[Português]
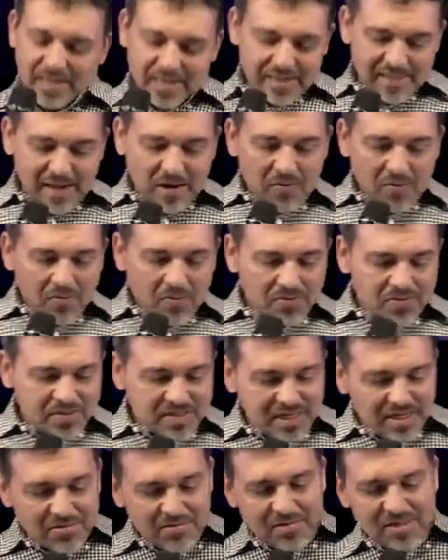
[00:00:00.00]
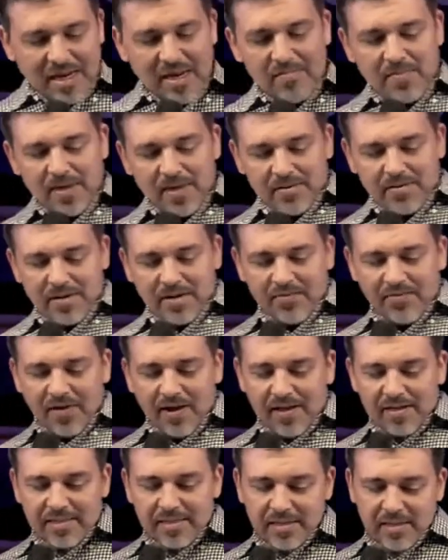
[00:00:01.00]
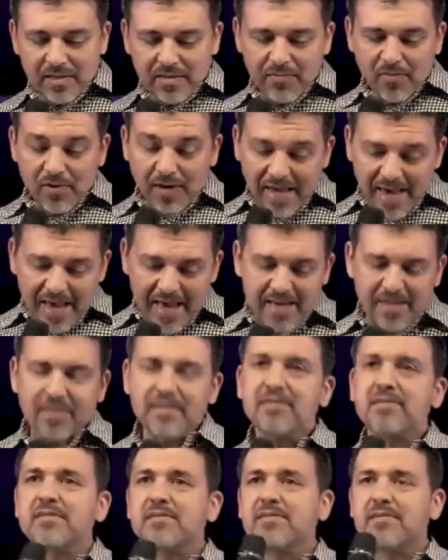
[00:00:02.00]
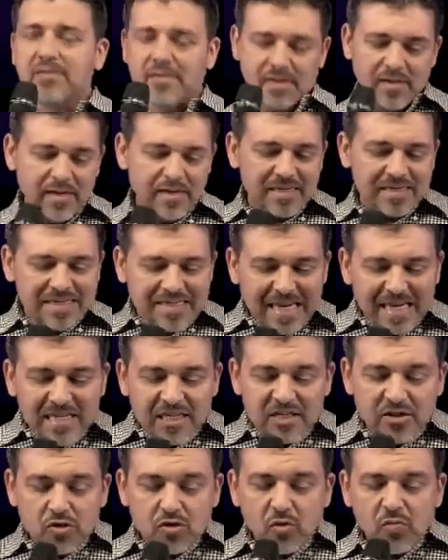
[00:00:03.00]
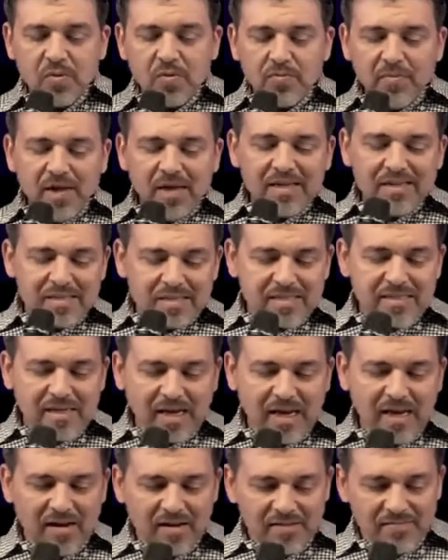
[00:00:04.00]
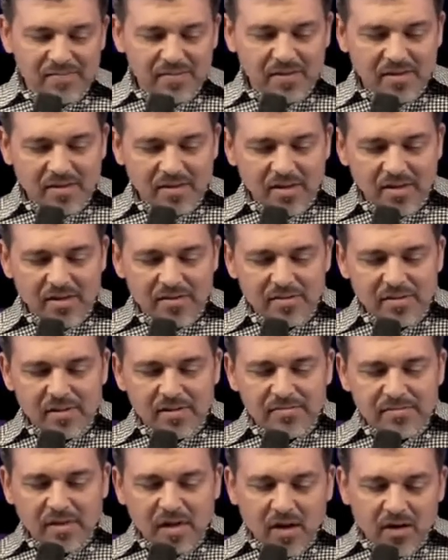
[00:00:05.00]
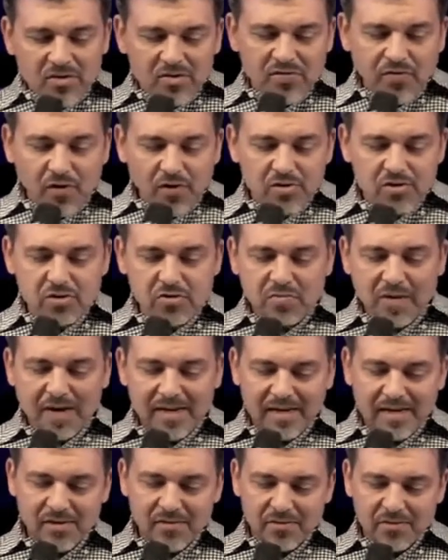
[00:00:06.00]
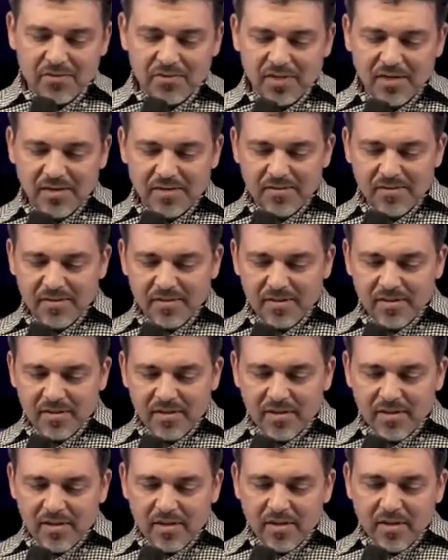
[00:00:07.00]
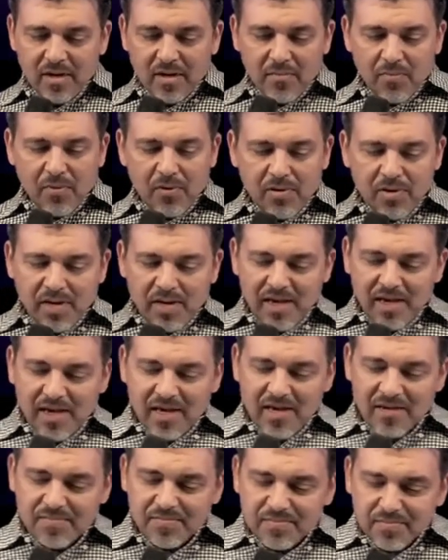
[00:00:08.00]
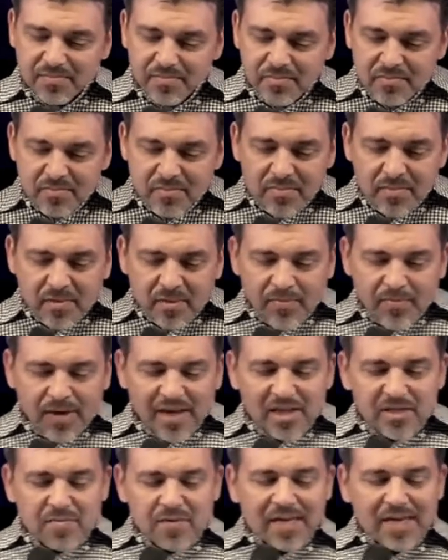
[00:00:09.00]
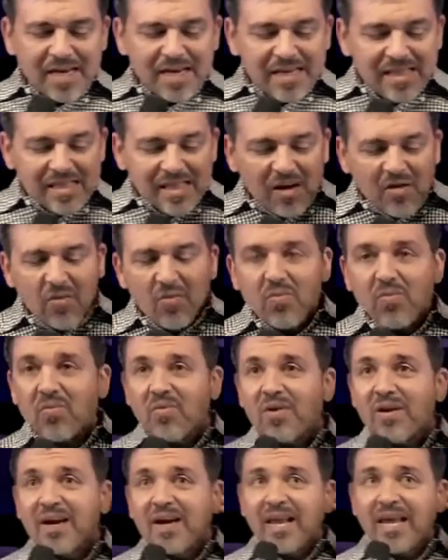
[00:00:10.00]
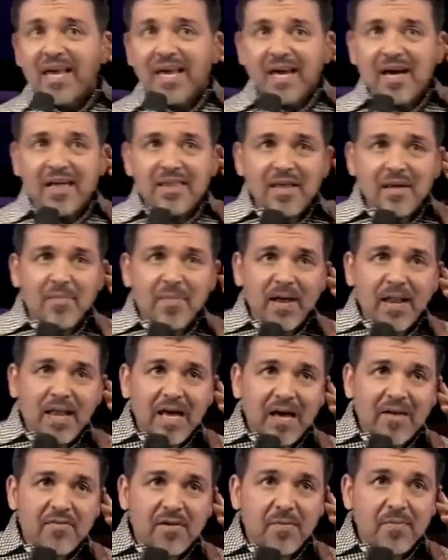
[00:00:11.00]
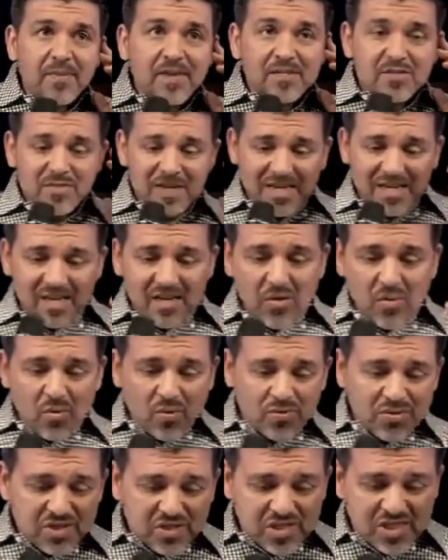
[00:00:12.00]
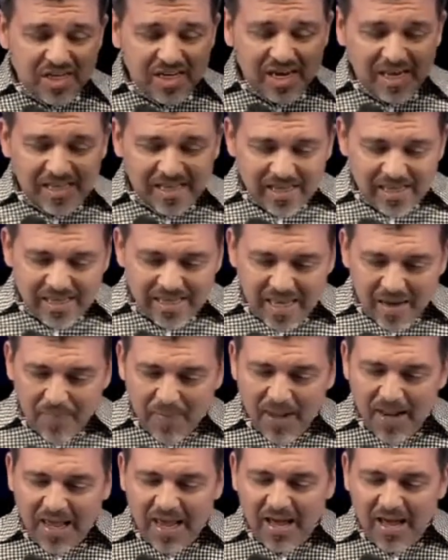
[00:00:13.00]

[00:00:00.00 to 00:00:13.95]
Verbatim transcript: Ele dá um conselho tremendo, ele fala assim: mulheres, sede submissa aos vossos maridos, né? Porque mesmo que ele não creia na palavra, mesmo que ele não consiga entender a